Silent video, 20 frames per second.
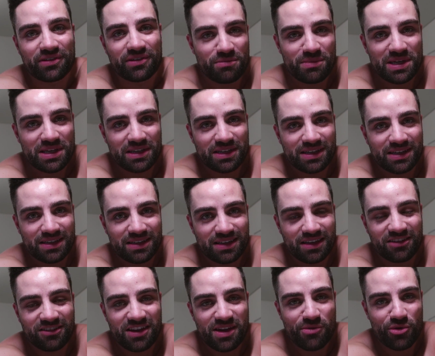Für mich äh,
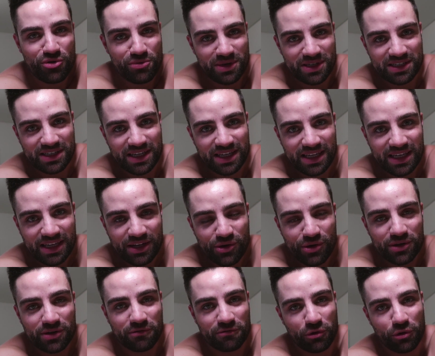das Thema über Training,
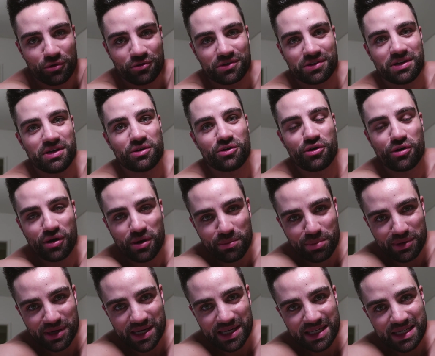hört auf euren
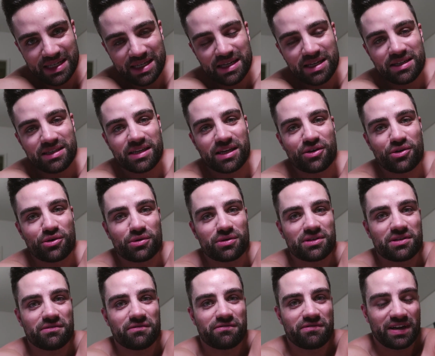Körper. Ihr
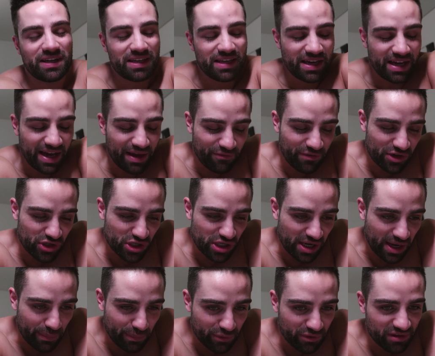guckt, wann ihr einfach
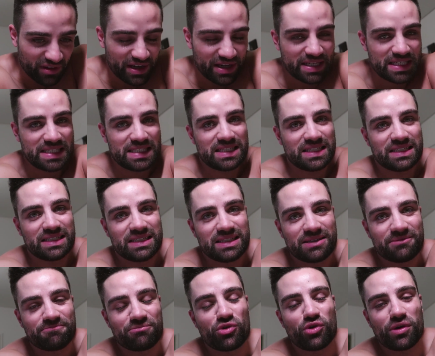schlapp seid.
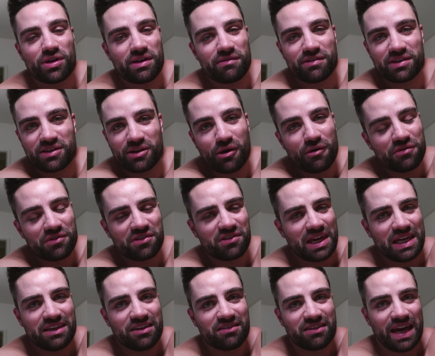Äh, hört einfach drauf. Und das ist
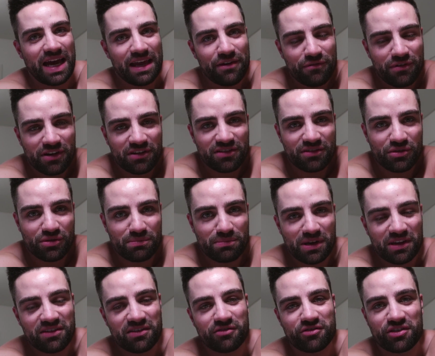eigentlich das Einfachste und
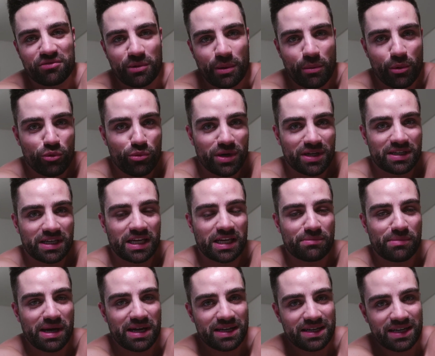Beste, was man bei
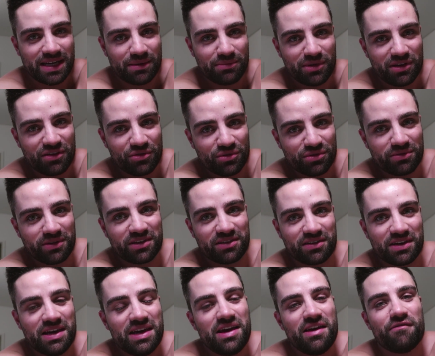Übertraining machen kann.
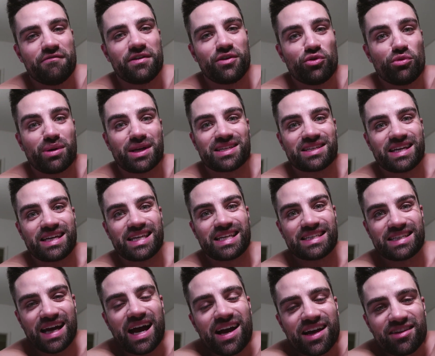Beziehungsweise, wenn
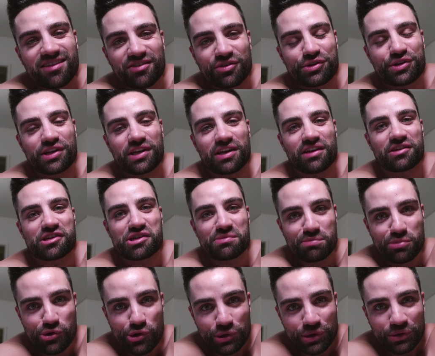Übertraining da ist, solltet ihr das
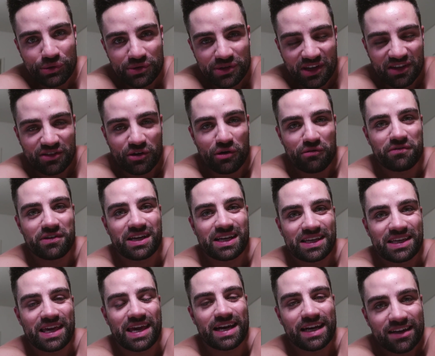spüren und das auch
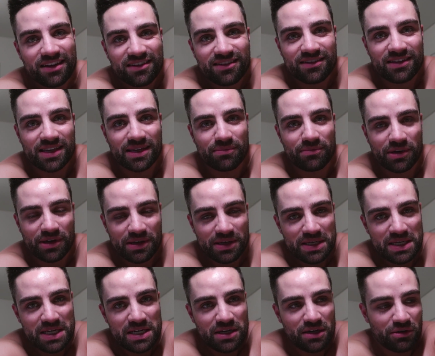wirklich ernst nehmen. Ne?
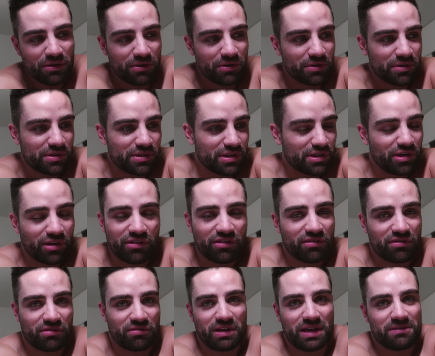Und äh,
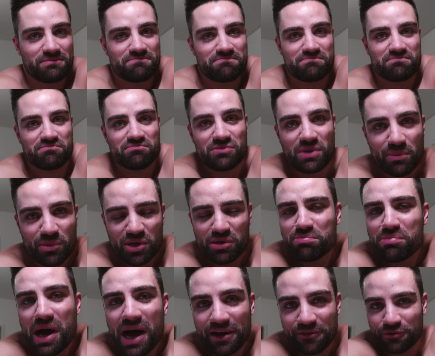das dann
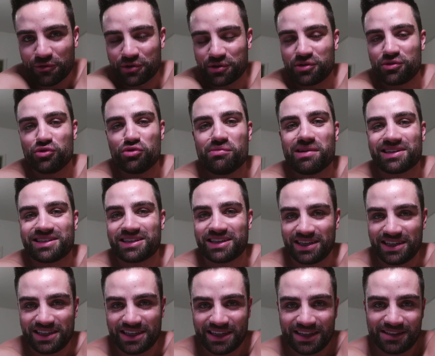damit beantwortet.
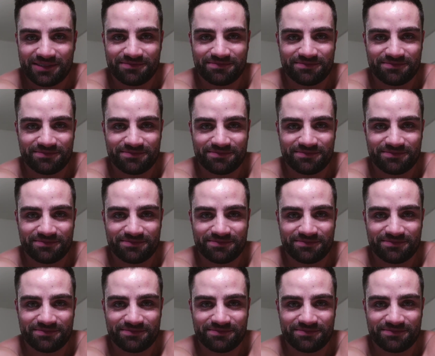Übertraining.